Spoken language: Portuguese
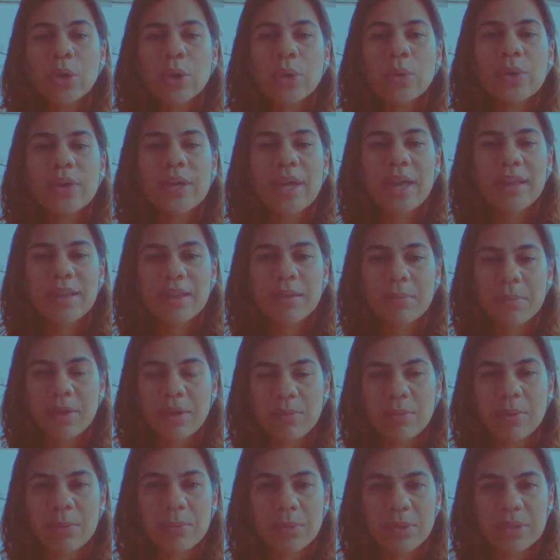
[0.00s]
o que é também
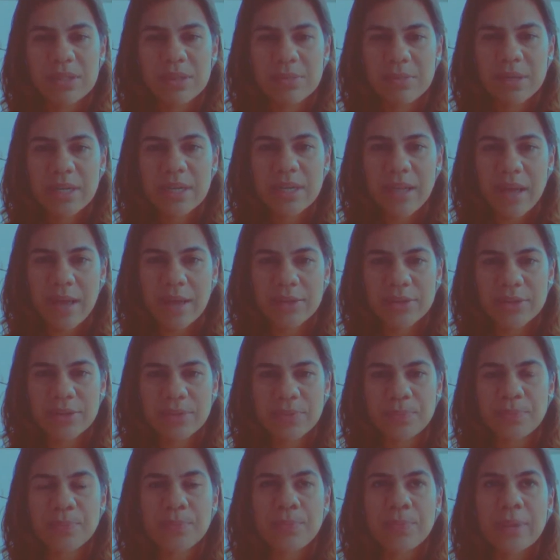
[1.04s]
uma possibilidade.
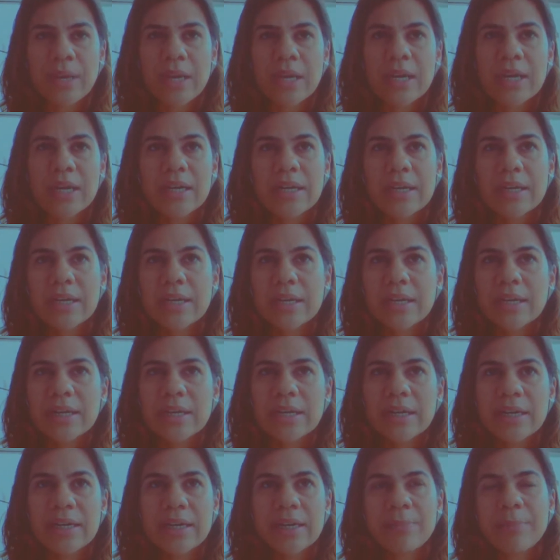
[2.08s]

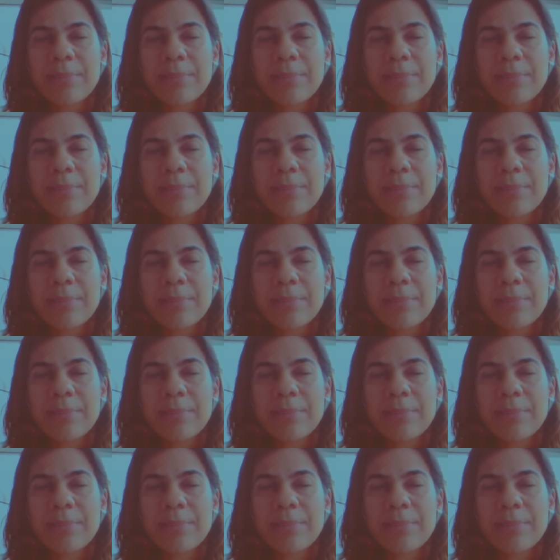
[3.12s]
Uh,